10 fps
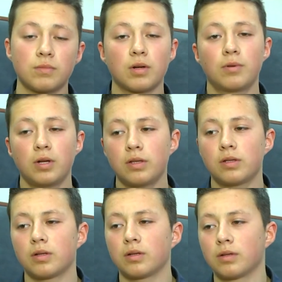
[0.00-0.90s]

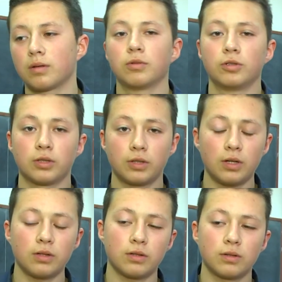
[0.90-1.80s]
мероприятие, это был
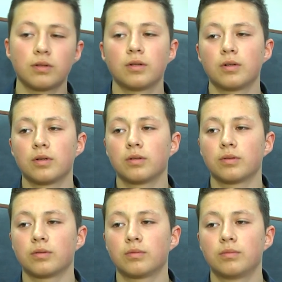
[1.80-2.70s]
диктант,
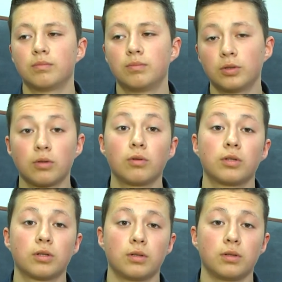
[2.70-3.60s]
э, был
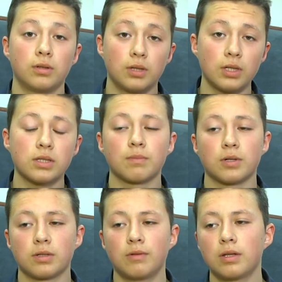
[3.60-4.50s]
довольно-таки интересный,
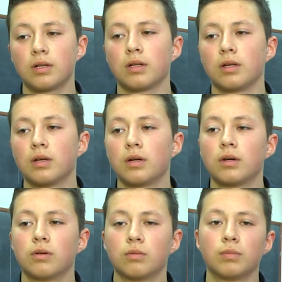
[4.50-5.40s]
познавательный.
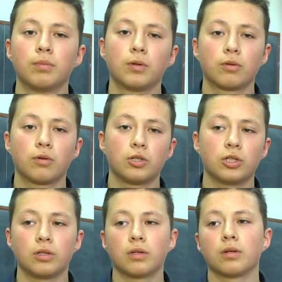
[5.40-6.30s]
Он был
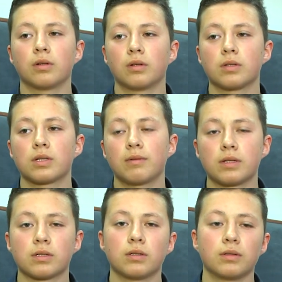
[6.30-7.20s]
приурочен э,
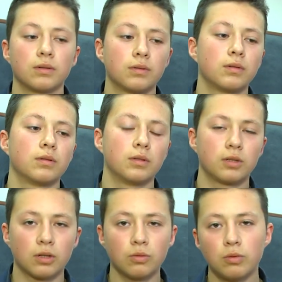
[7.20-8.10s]
славянской
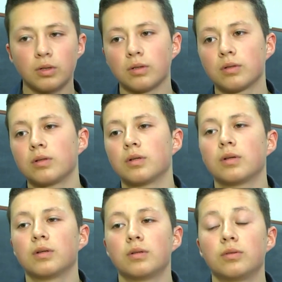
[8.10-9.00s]
литературе,
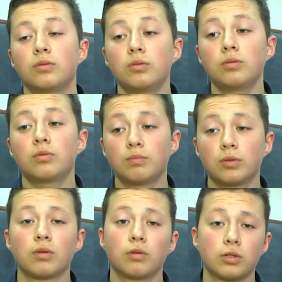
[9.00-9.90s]
и он
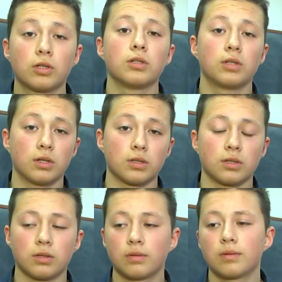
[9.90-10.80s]
был довольно-таки
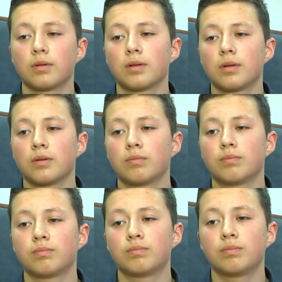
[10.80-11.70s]
интересный
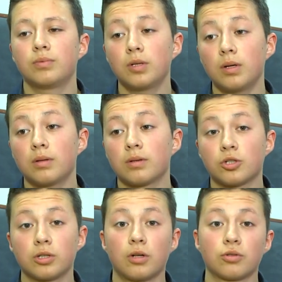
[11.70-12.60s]
принципе, я
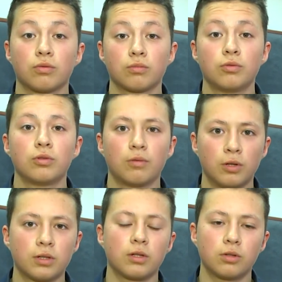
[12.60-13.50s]
ожидал, что он будет
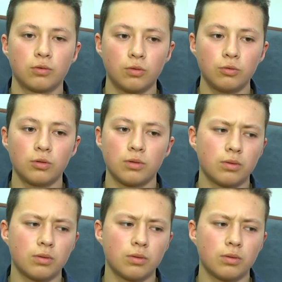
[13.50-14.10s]
довольно-таки трудный,